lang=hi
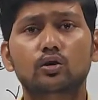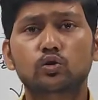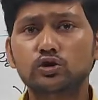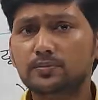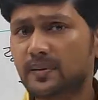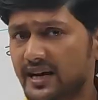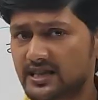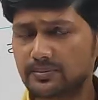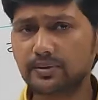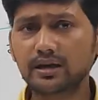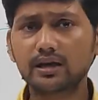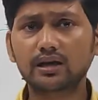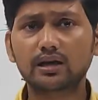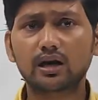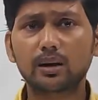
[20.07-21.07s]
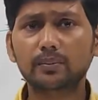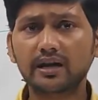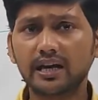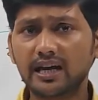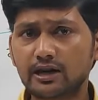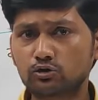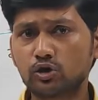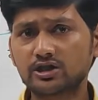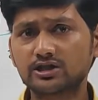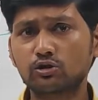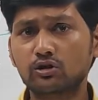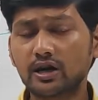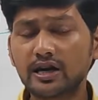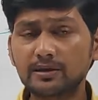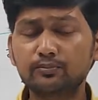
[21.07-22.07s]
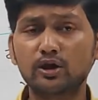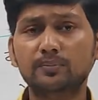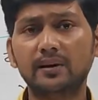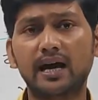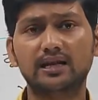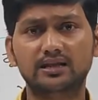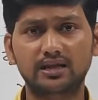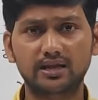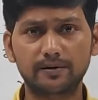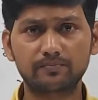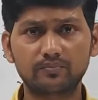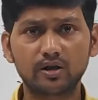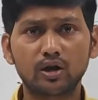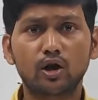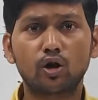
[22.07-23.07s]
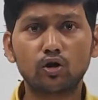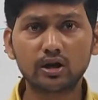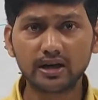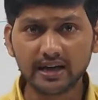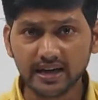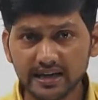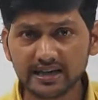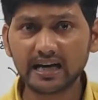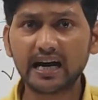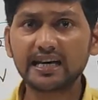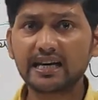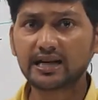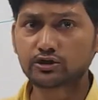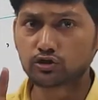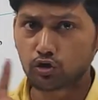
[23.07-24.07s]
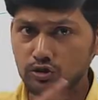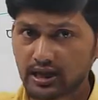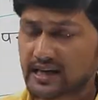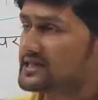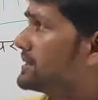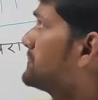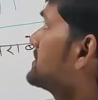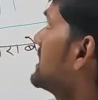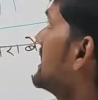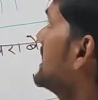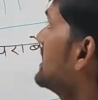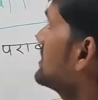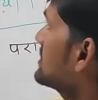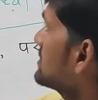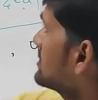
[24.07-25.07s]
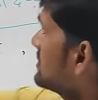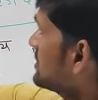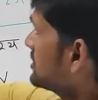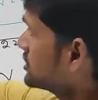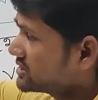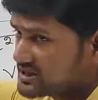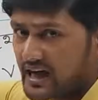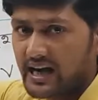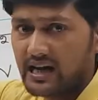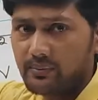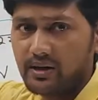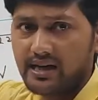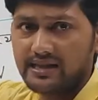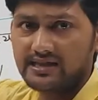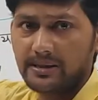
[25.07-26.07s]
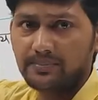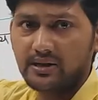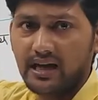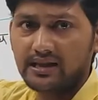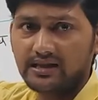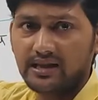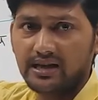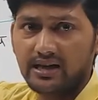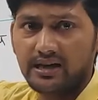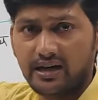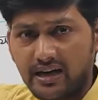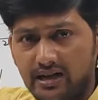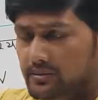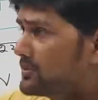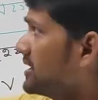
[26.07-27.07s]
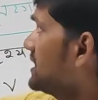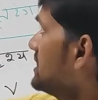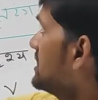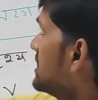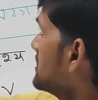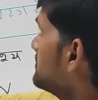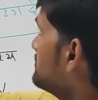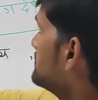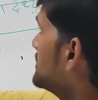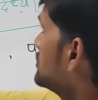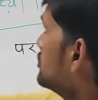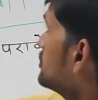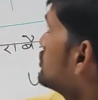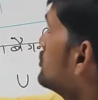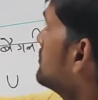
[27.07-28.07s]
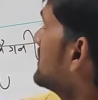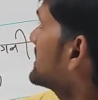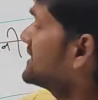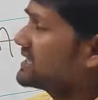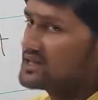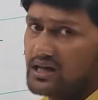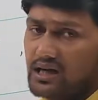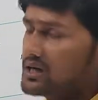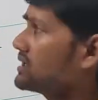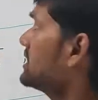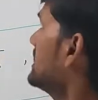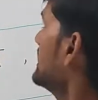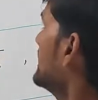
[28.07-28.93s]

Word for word: उस बैच में हमने इलेक्ट्रोस्टेट और करेंट पूरे पढ़ा दिए हैं और करेंट का याद चौथा चैप्टर है चार नंबर का चैप्टर आते हैं करंट में विद्युत चुंबकीय तरंग